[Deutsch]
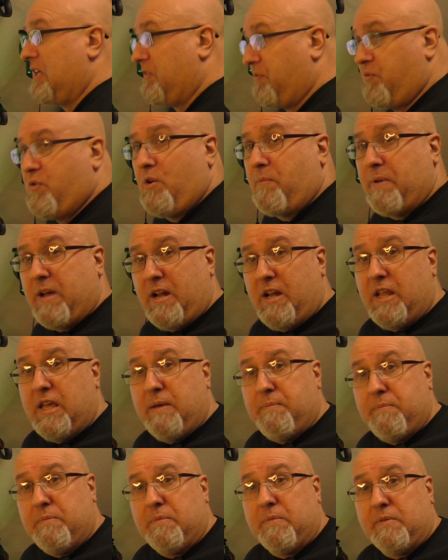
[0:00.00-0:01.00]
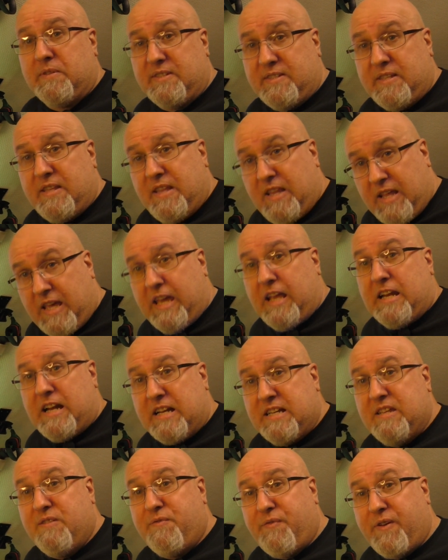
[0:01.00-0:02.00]
Ich führe mein Leben
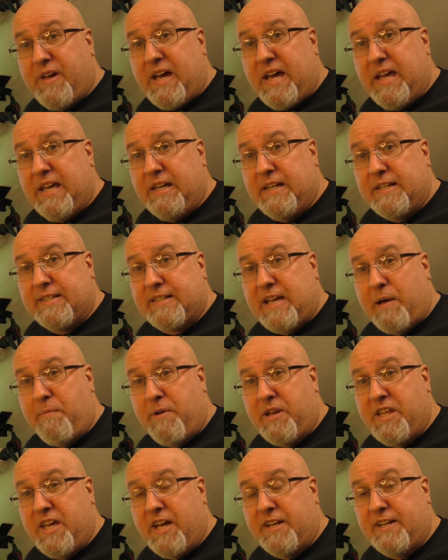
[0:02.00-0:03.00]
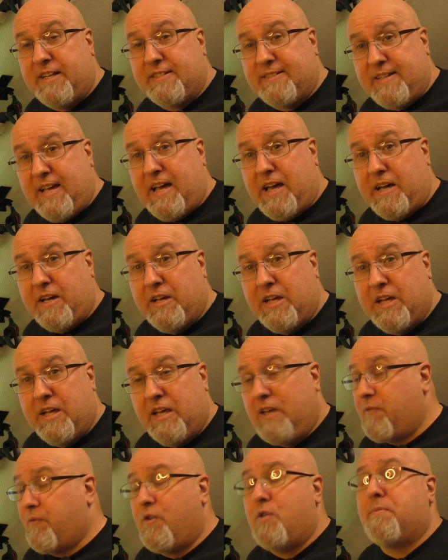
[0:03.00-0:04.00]
relativ frei, das kann man hier anders sagen.
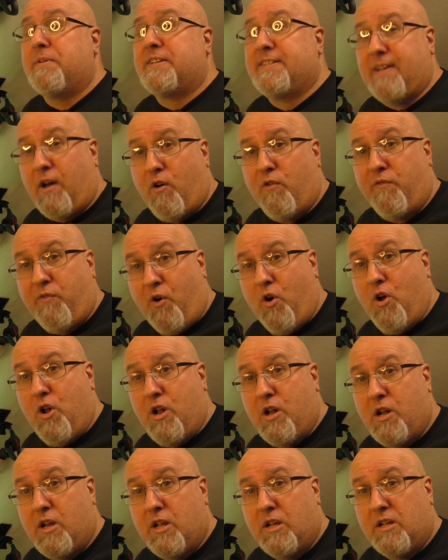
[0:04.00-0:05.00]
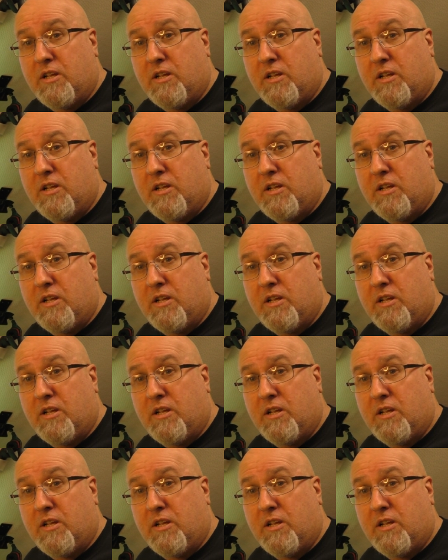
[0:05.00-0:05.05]
Ich fühle mich sauwohl.